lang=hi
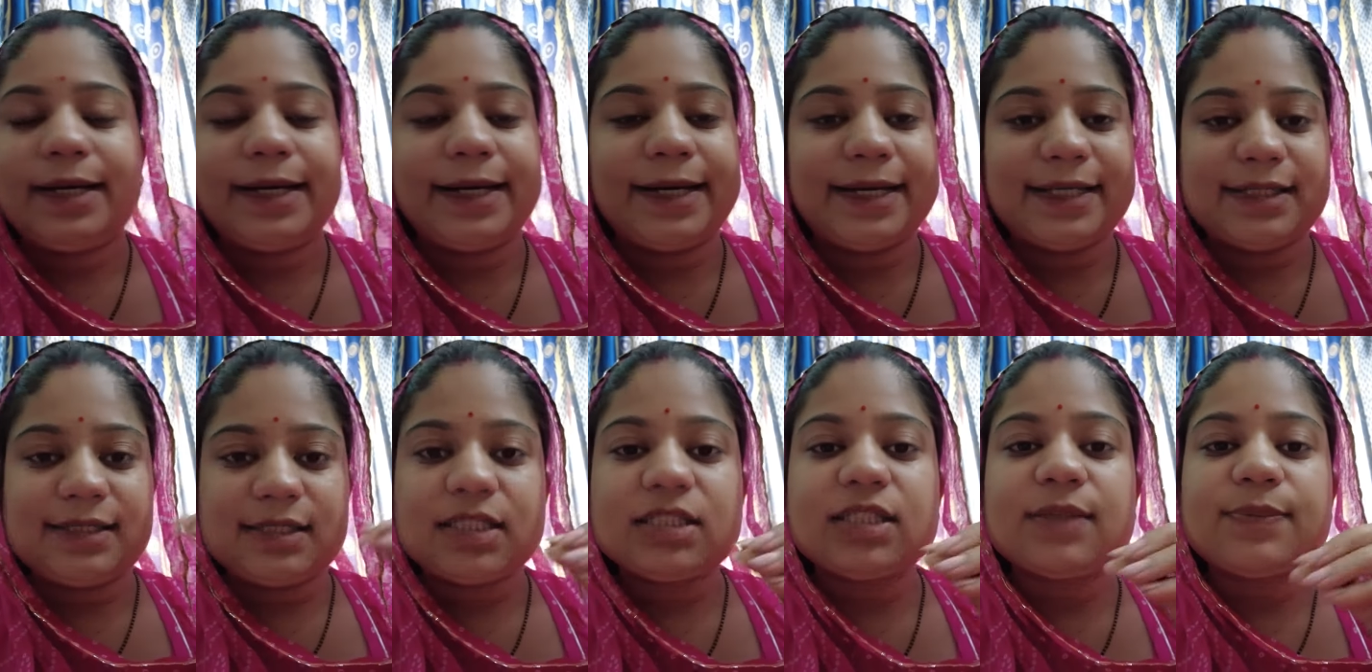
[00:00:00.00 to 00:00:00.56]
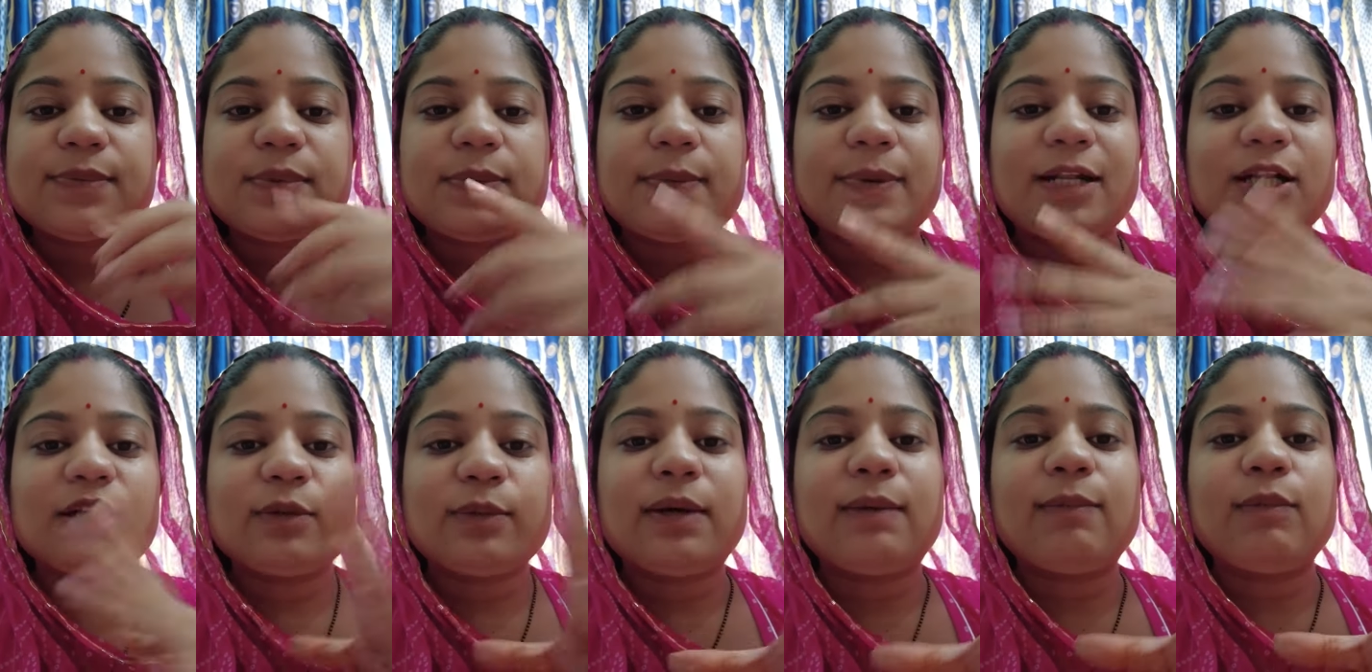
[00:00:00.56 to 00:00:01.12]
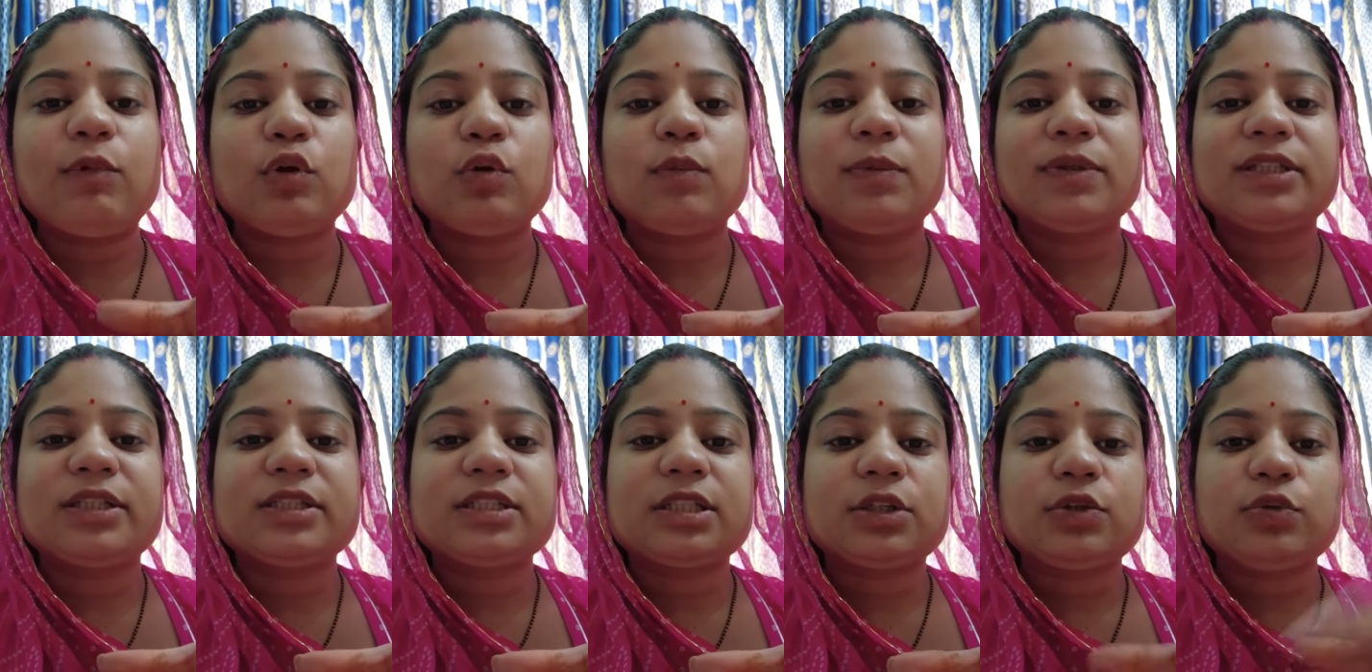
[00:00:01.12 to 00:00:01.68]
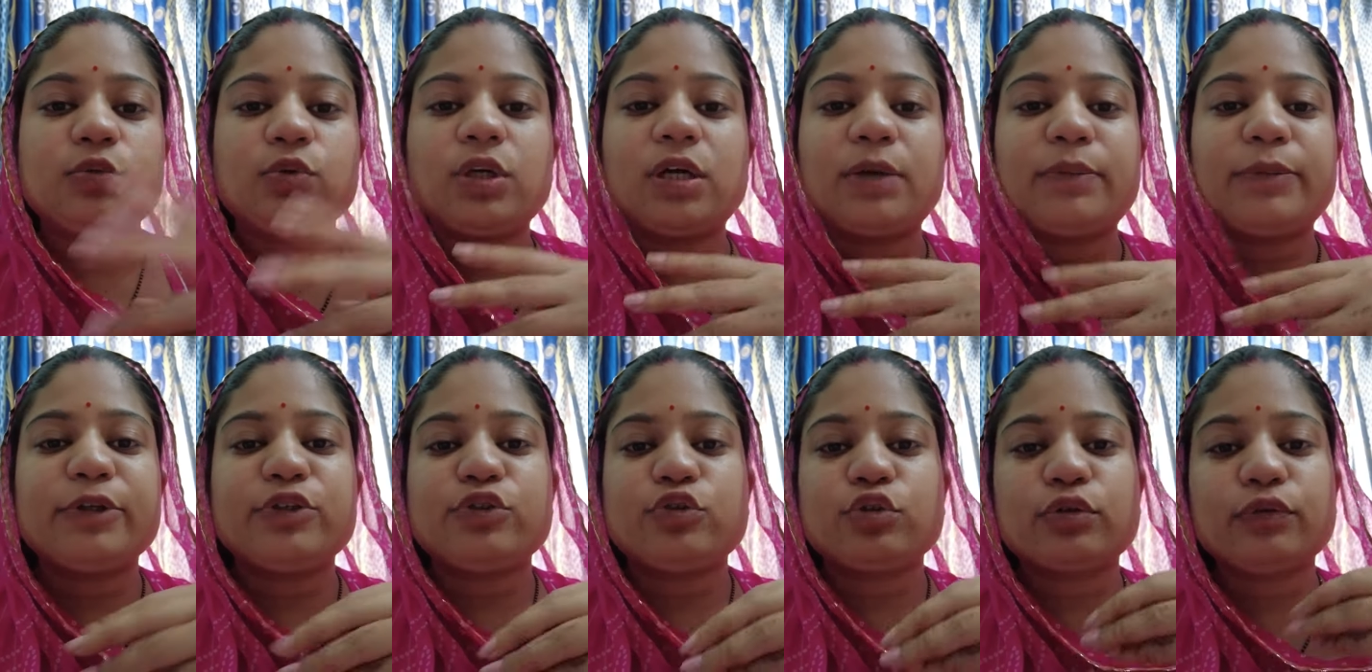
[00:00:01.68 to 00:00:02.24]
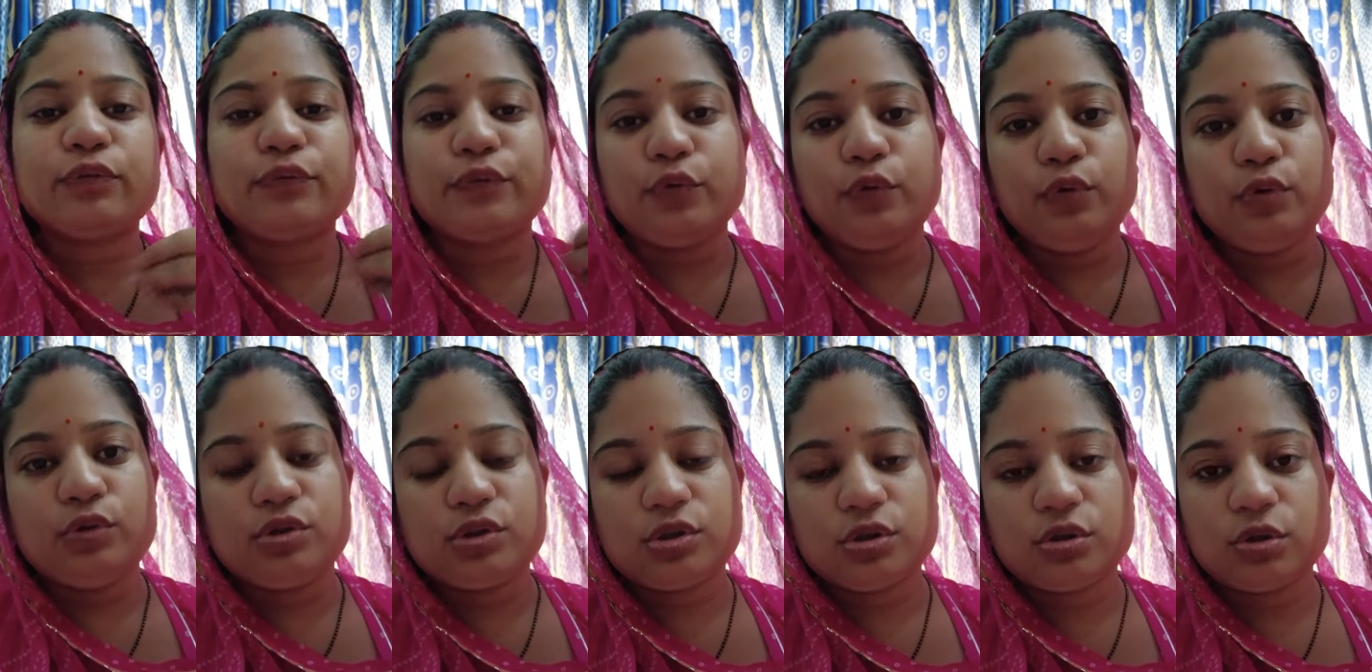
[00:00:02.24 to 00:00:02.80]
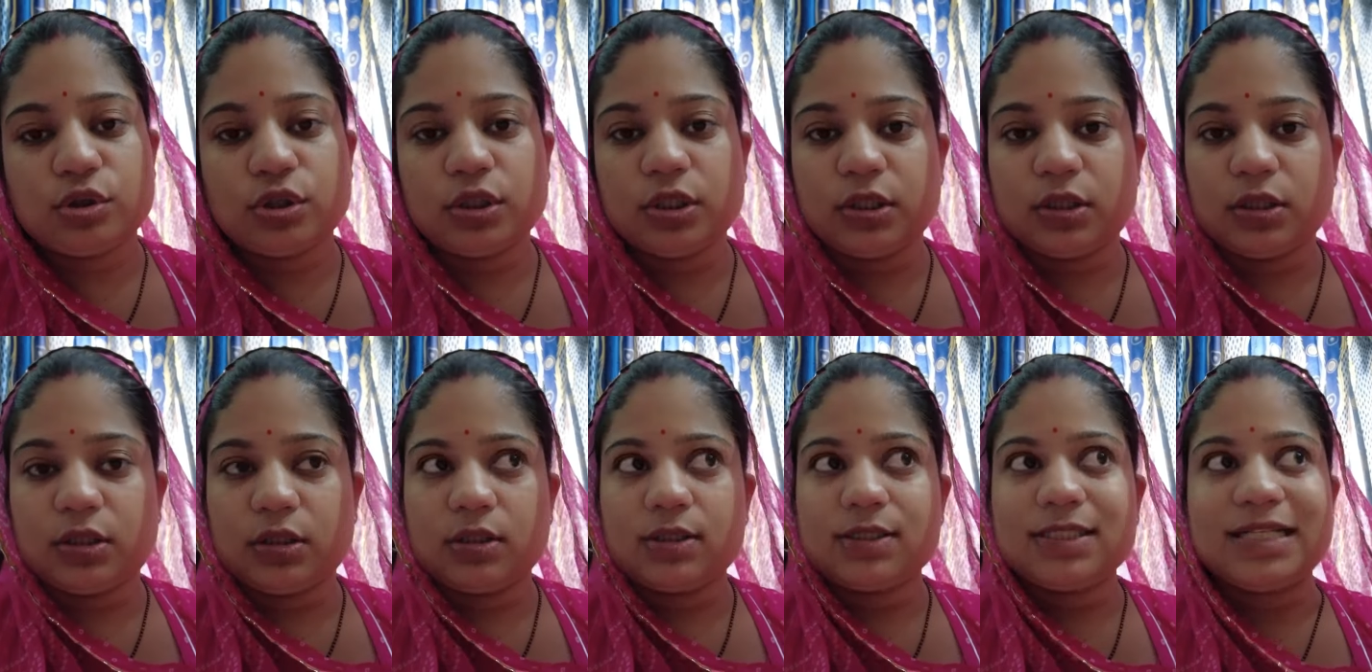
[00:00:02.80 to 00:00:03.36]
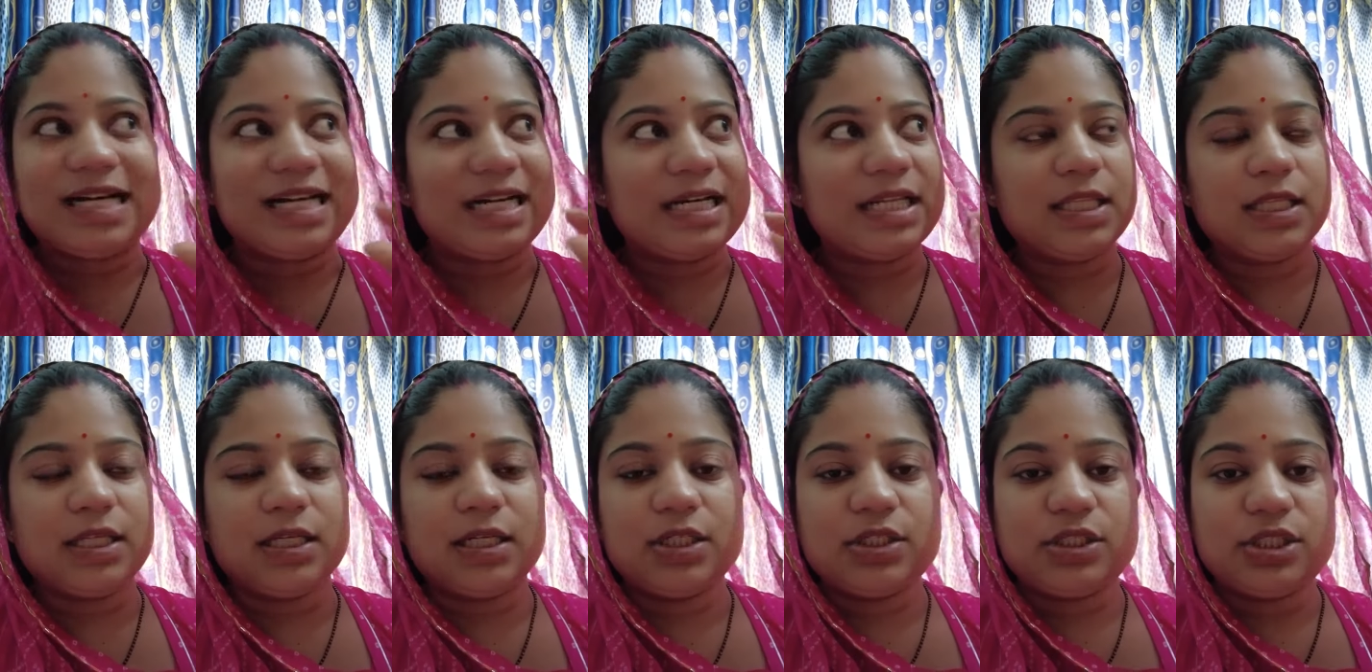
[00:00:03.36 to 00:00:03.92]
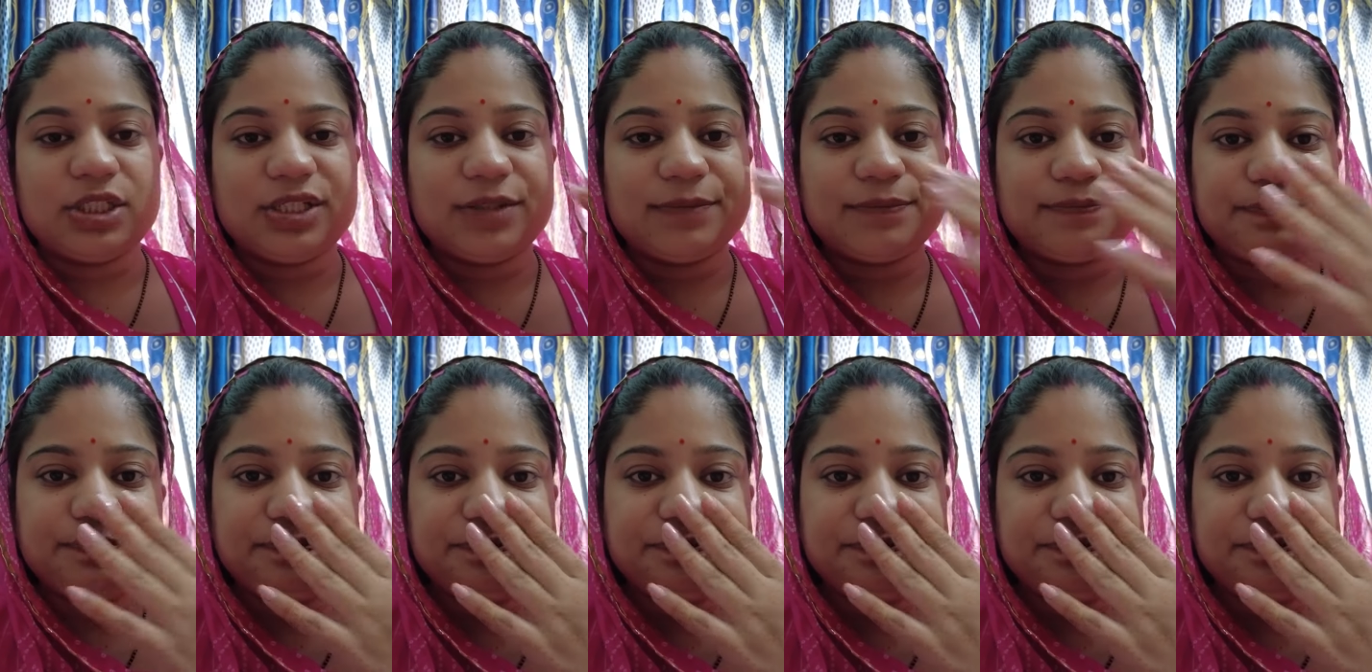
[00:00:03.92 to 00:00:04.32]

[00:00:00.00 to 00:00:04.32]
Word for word: ऐसे सबसे पहले तो मैं आप लोगों को बताना चाहती हूँ कि आप बच्चों को फ्रूट्स तो सारे देने चाहिए